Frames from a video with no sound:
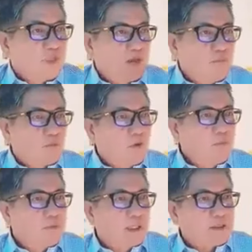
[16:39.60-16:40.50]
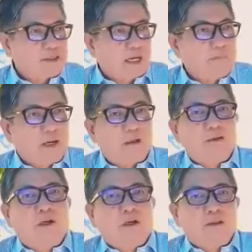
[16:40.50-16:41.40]
đến một khúc á, chạy
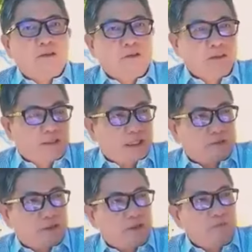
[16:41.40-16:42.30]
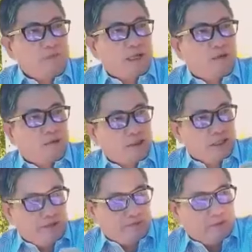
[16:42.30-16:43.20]
marathon người nào tới khúc nào
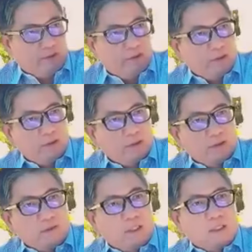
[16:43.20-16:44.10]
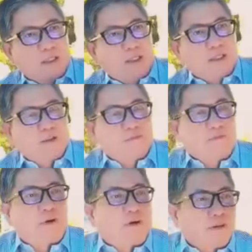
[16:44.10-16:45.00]
để mà à,
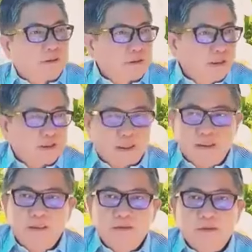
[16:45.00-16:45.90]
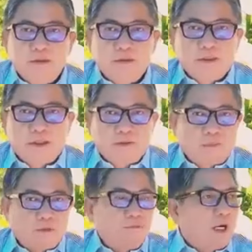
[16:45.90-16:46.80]
phò thiên tử thì
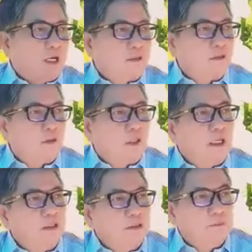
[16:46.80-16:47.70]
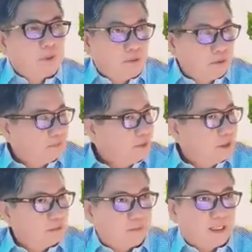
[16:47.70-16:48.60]
bổn phận của sư mẫu long
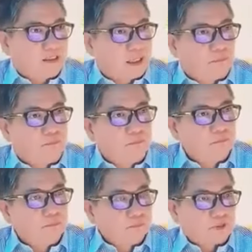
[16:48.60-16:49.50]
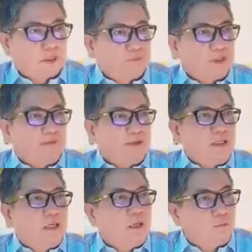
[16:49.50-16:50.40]
dương cũng đã xong xong thì
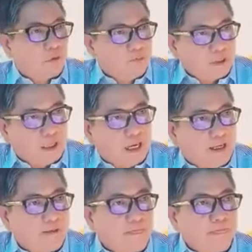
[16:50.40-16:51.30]
phải về long cung trở lại